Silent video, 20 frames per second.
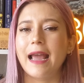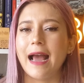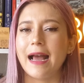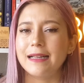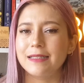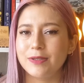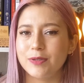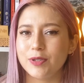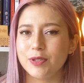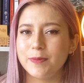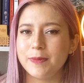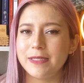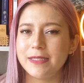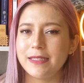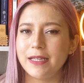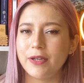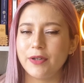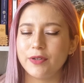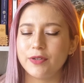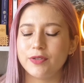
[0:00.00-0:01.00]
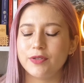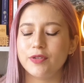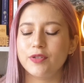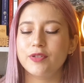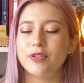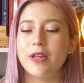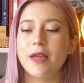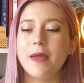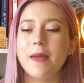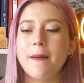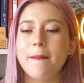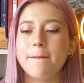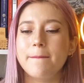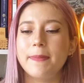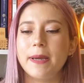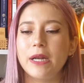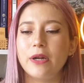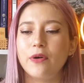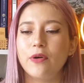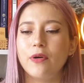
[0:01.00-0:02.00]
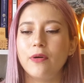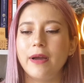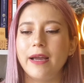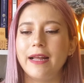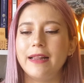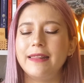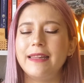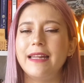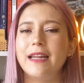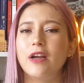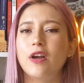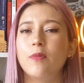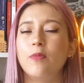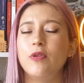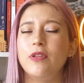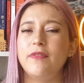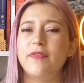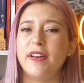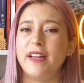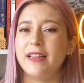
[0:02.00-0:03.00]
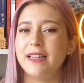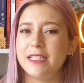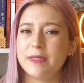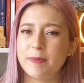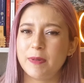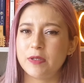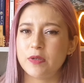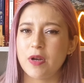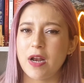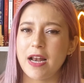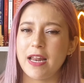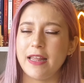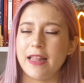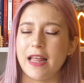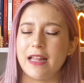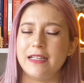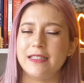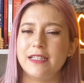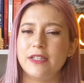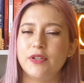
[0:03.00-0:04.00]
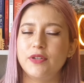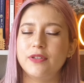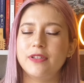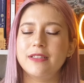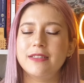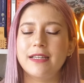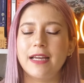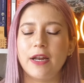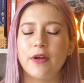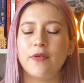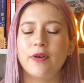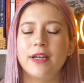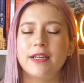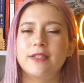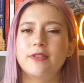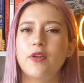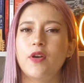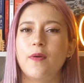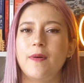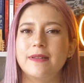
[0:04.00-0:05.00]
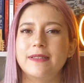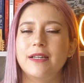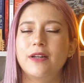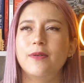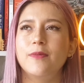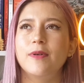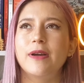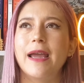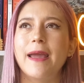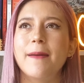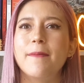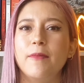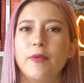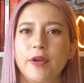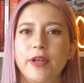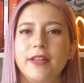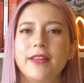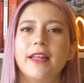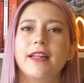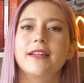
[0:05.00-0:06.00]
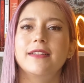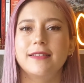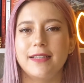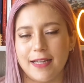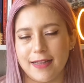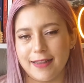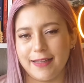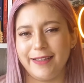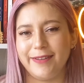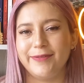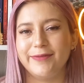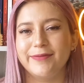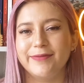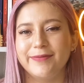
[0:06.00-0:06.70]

casos misteriosos, pero él tiene como diferentes personalidades, entonces creo que esto lo va a hacer como que muy interesante.